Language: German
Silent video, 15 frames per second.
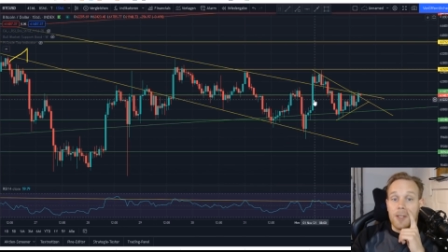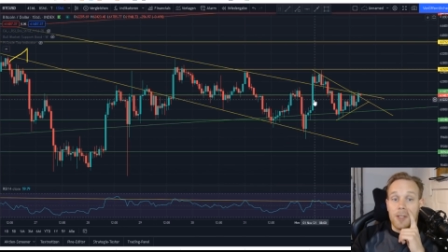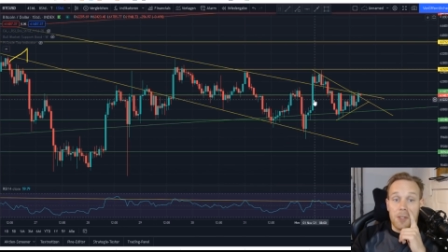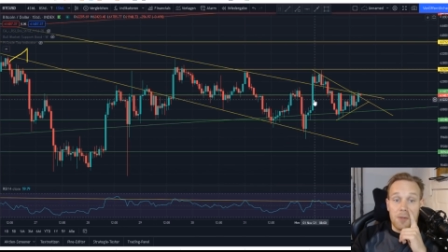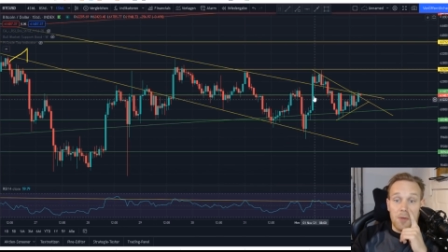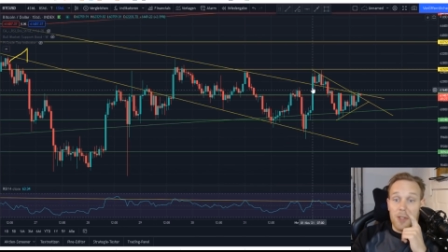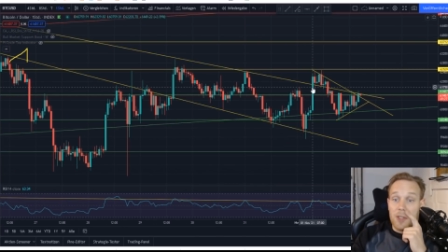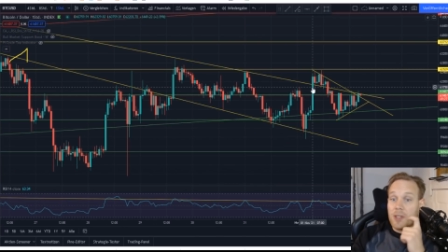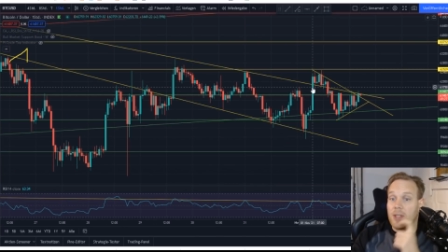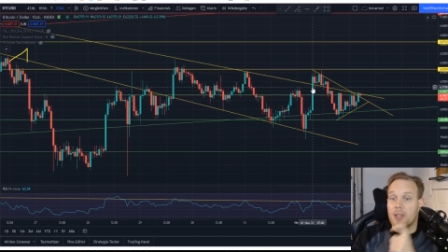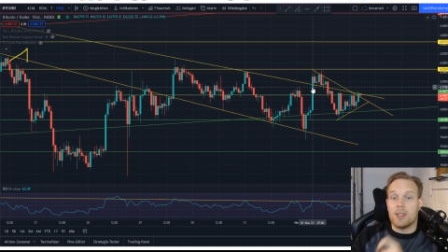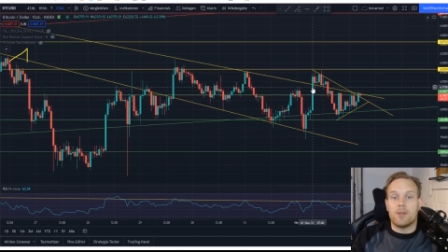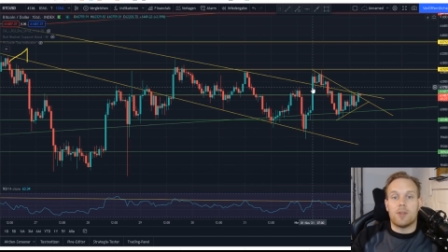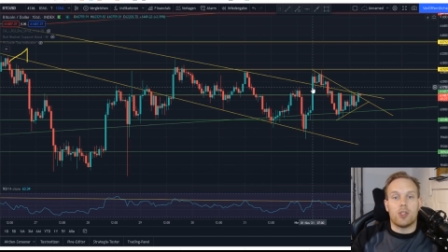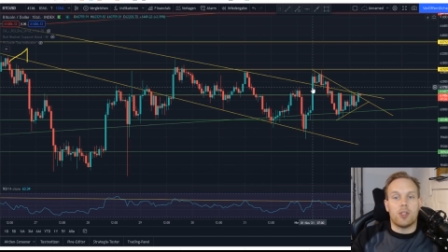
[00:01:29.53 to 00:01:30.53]
ich werde da
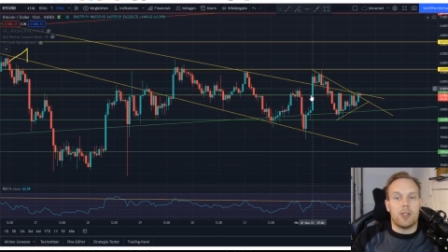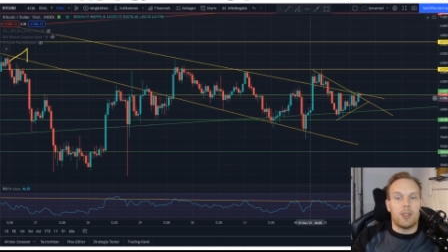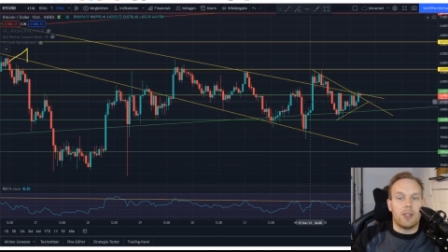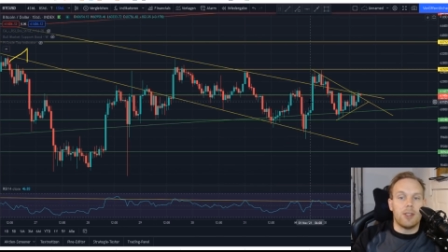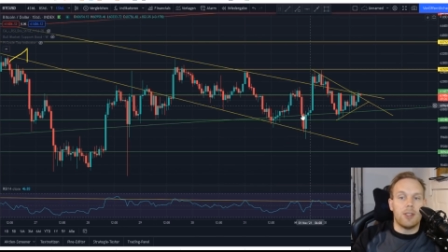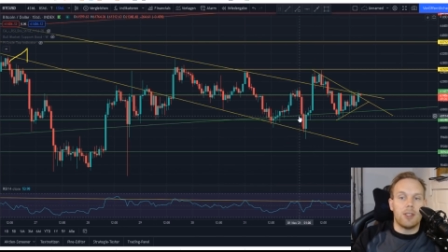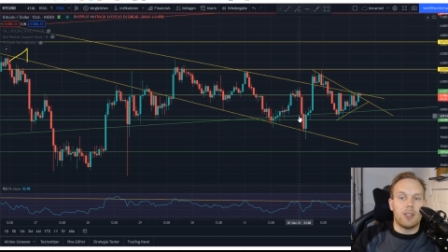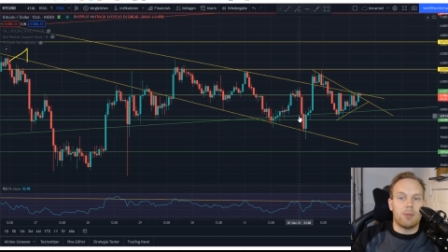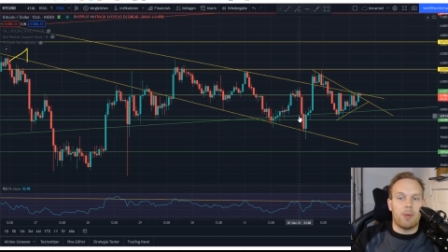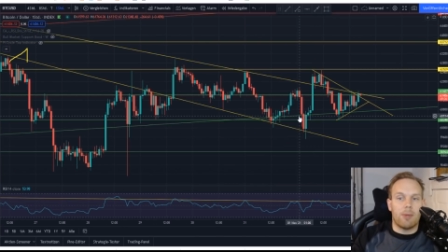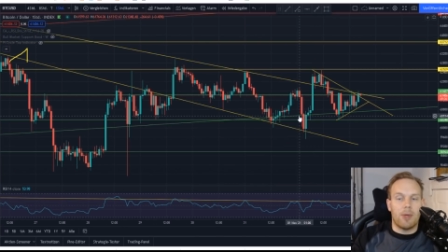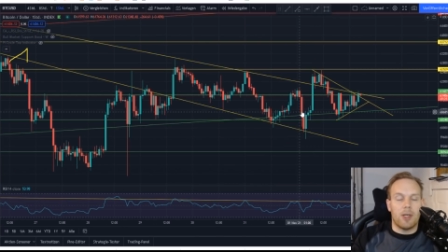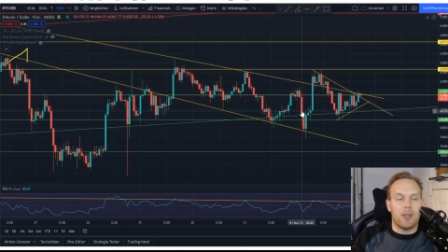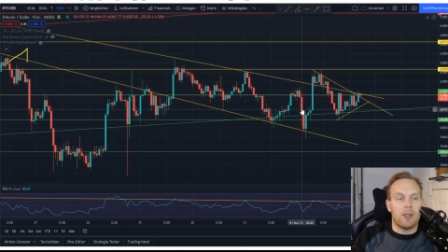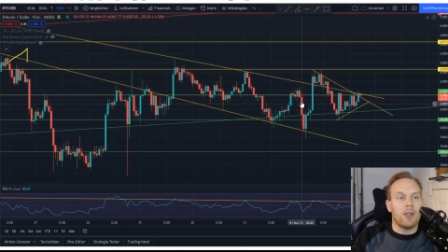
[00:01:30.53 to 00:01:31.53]
jetzt wahrscheinlich nichts mehr
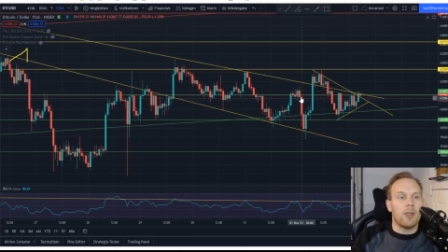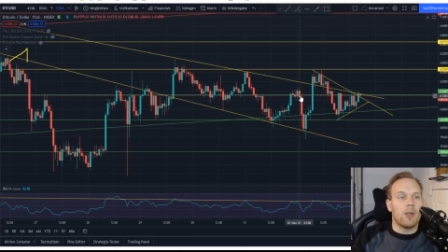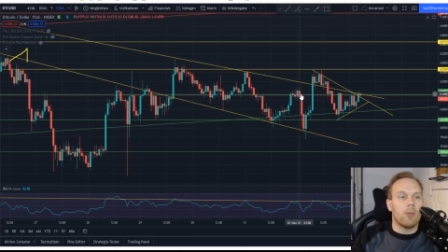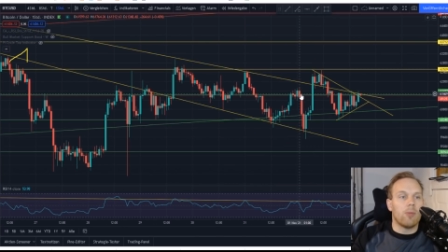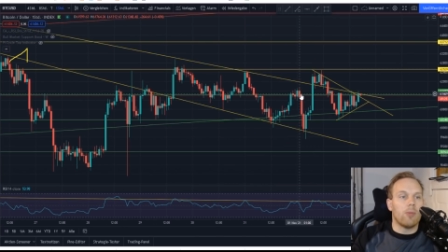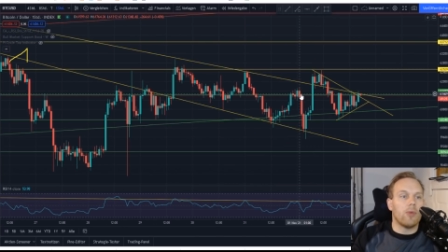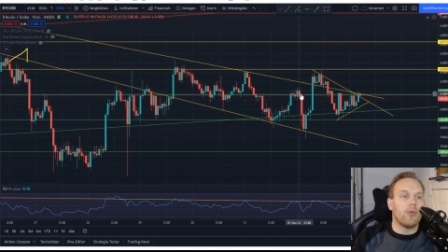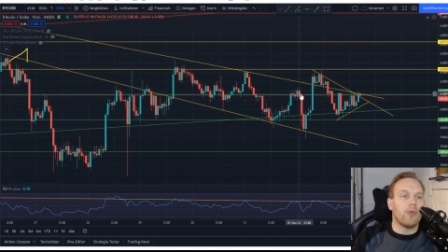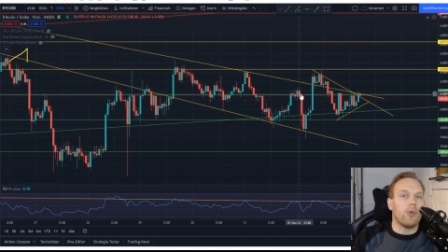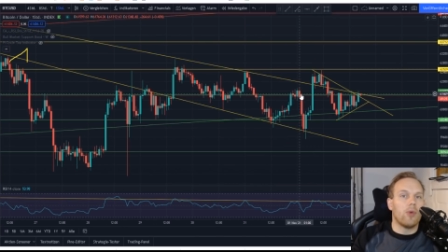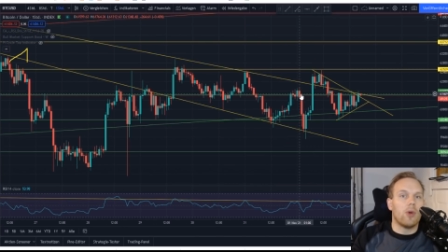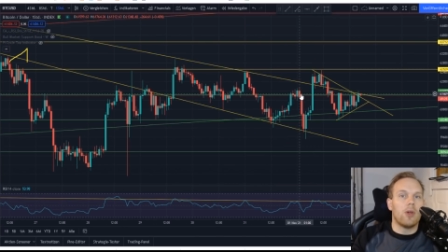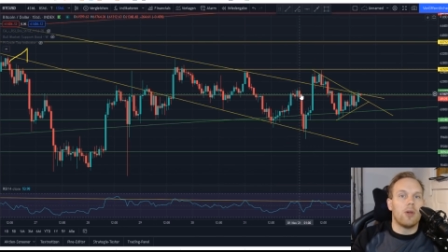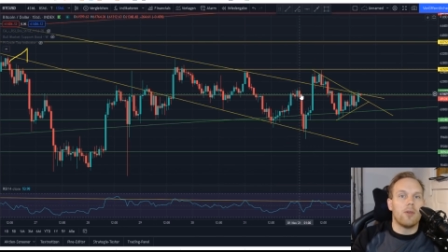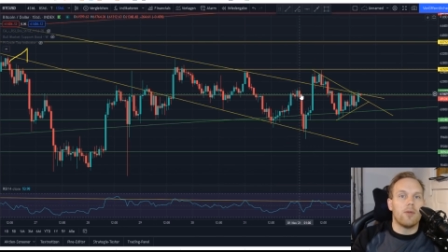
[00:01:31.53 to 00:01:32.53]
machen,
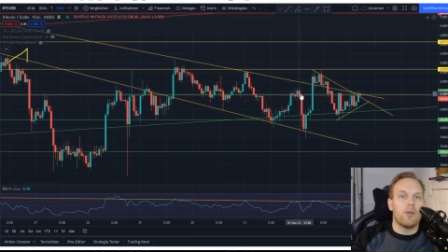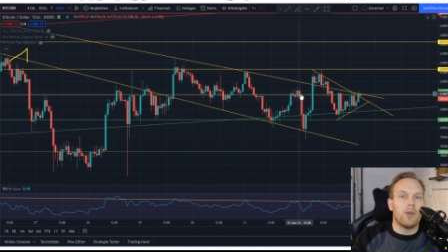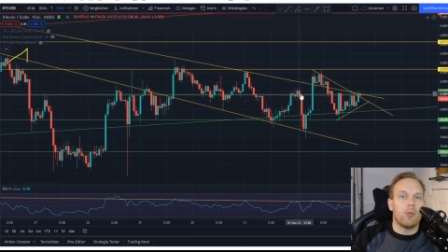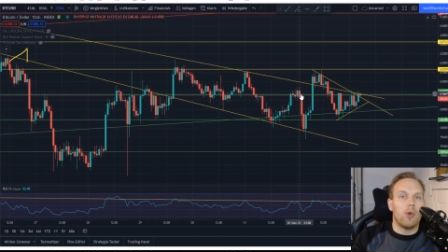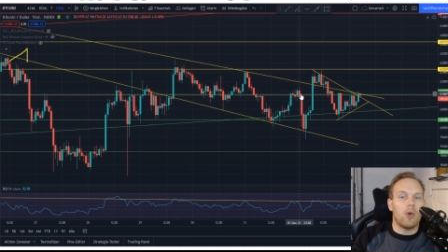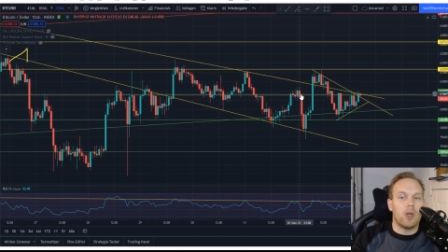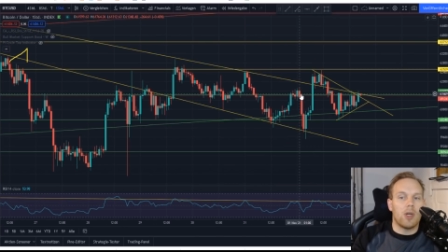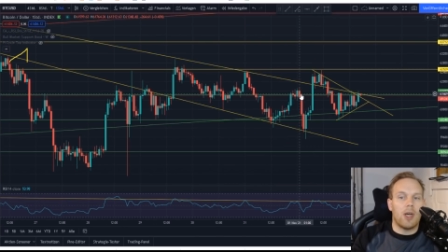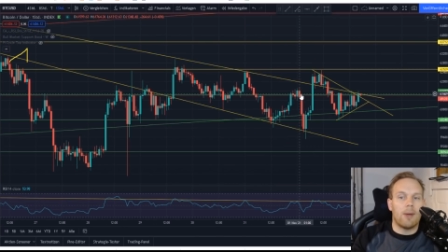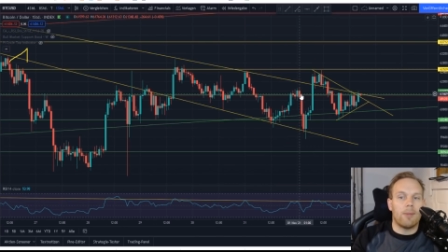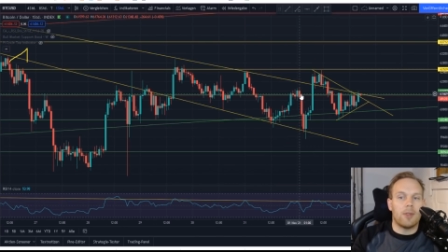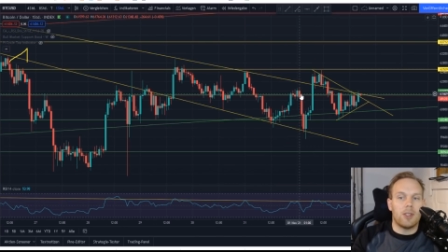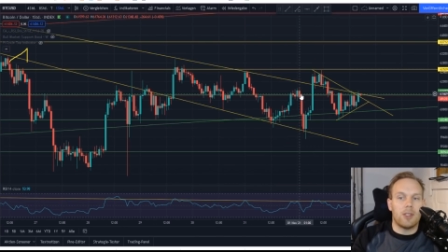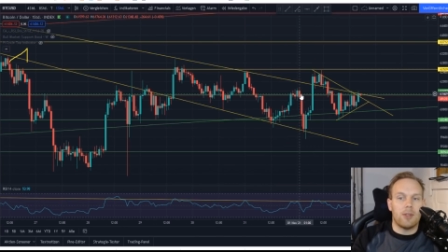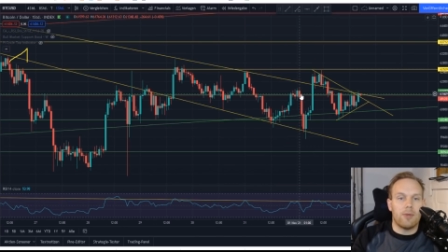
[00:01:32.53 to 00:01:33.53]
bevor wir morgen Abend
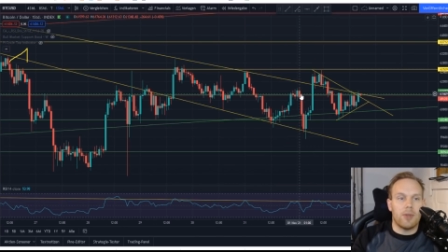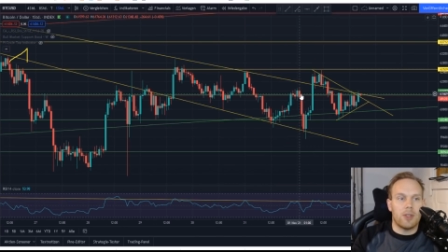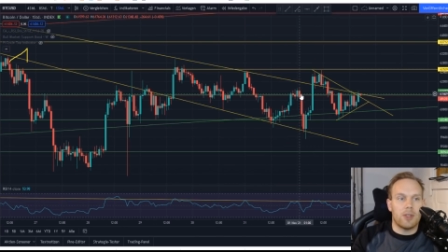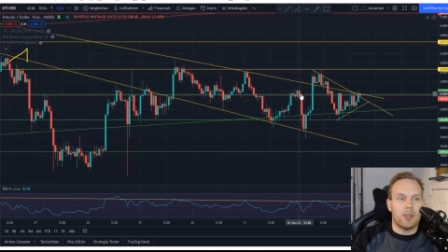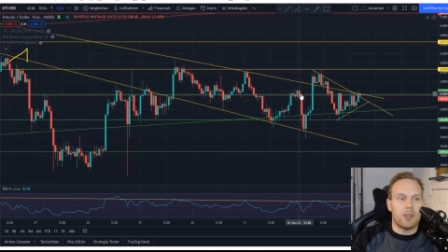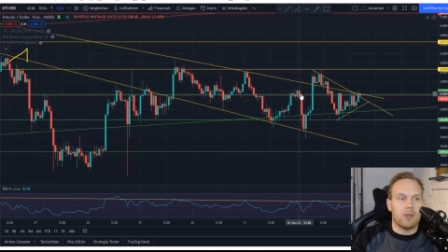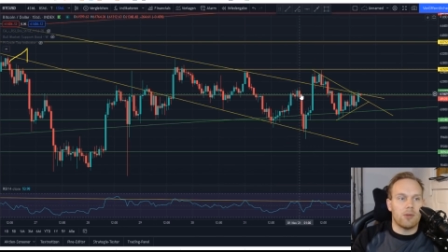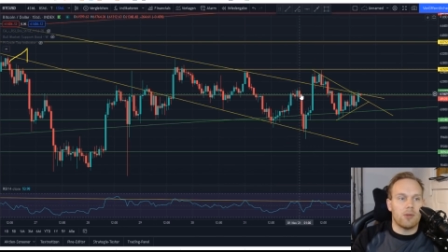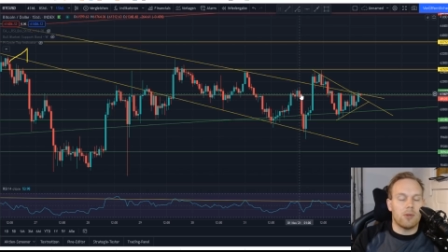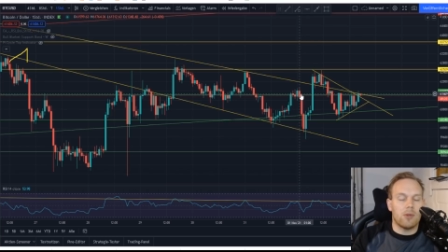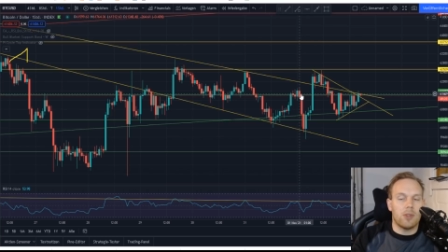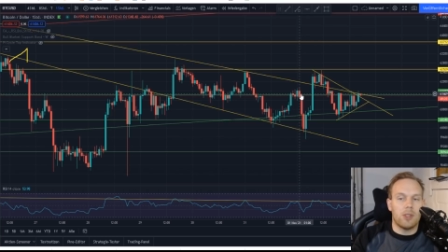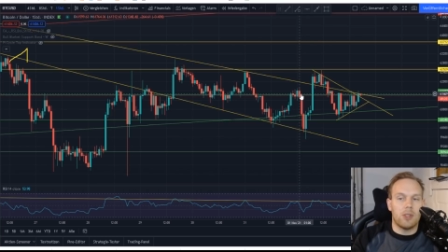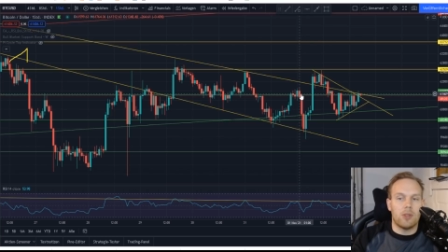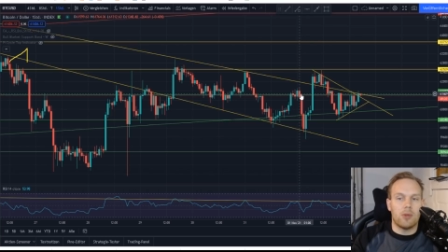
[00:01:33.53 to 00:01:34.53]
nicht die Fettsetzung
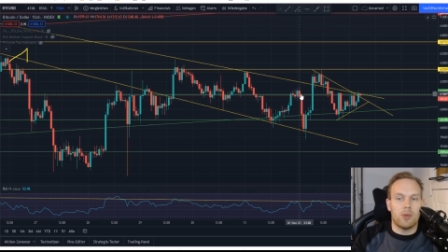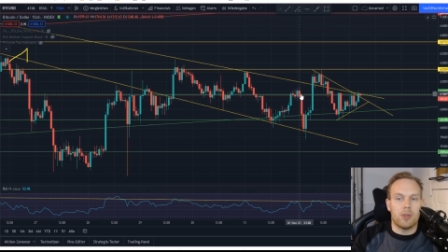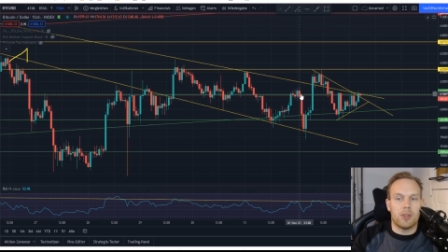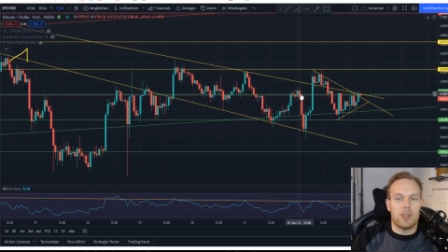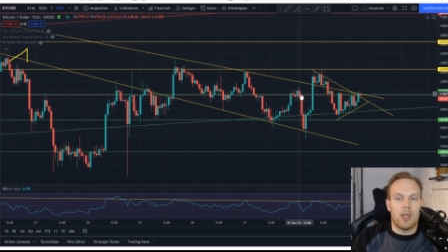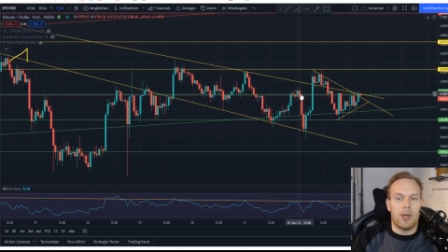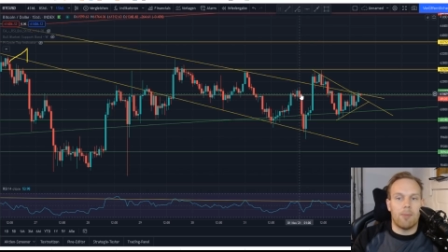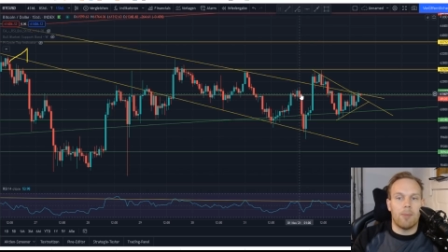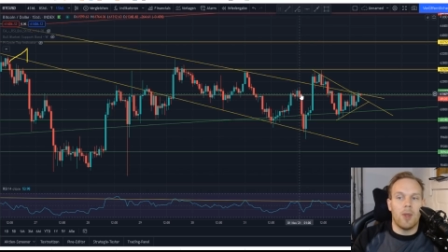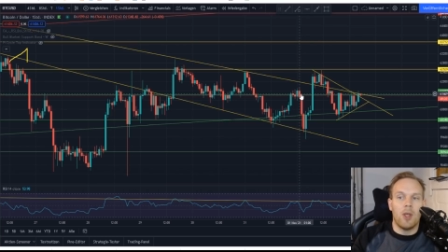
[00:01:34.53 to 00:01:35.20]
hinter uns haben